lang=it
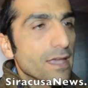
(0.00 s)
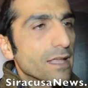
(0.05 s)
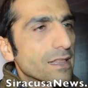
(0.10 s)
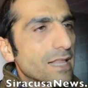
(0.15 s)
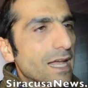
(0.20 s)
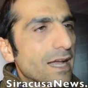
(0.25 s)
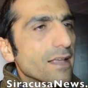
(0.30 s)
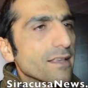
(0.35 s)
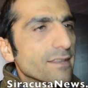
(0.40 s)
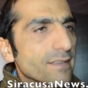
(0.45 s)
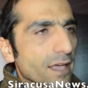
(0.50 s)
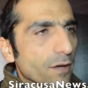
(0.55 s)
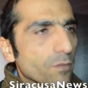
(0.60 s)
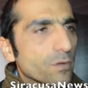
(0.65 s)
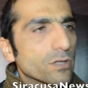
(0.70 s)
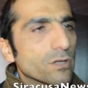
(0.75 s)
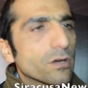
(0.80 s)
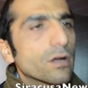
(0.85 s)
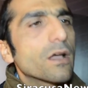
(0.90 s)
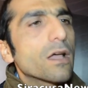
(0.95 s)
dare
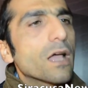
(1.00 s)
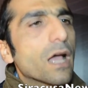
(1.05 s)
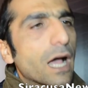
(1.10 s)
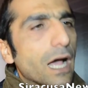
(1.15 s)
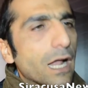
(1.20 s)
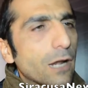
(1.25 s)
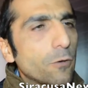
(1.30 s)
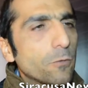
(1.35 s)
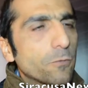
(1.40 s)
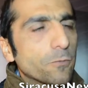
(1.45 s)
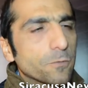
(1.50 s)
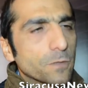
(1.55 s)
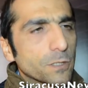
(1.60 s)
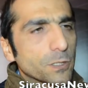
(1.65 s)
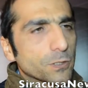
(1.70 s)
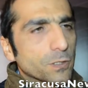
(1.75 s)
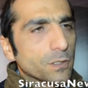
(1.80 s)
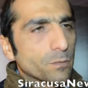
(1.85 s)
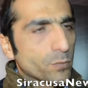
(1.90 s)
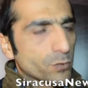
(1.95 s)
seguito
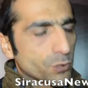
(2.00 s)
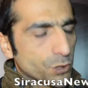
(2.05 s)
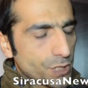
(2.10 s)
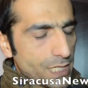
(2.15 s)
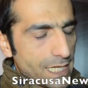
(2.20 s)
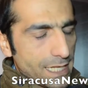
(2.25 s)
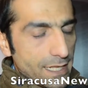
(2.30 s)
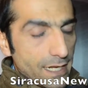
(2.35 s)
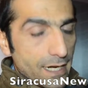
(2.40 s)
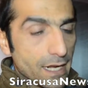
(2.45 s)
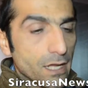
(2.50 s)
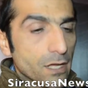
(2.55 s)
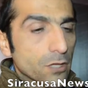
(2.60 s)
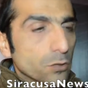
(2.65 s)
all'ufficio a procedere.